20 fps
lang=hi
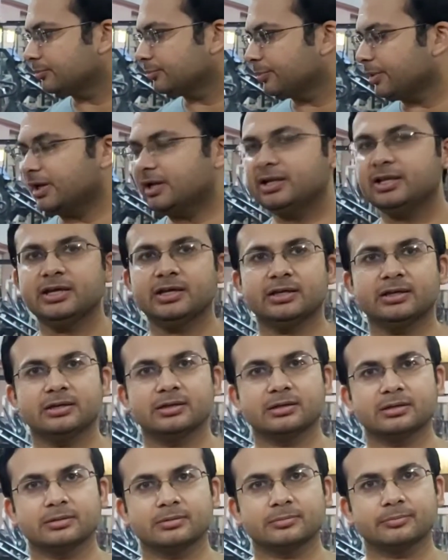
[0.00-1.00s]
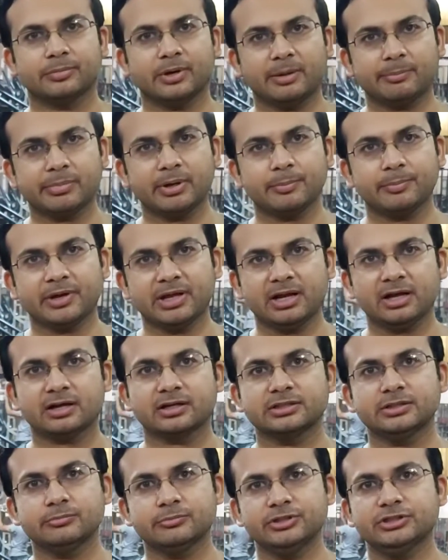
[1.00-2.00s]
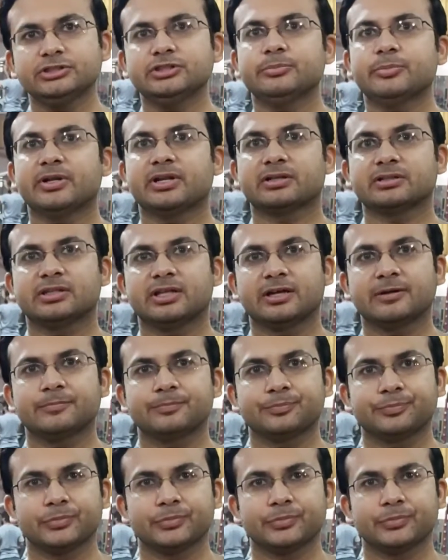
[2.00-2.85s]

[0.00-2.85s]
पहले पे अपना पहला कदम इसी पे रखता है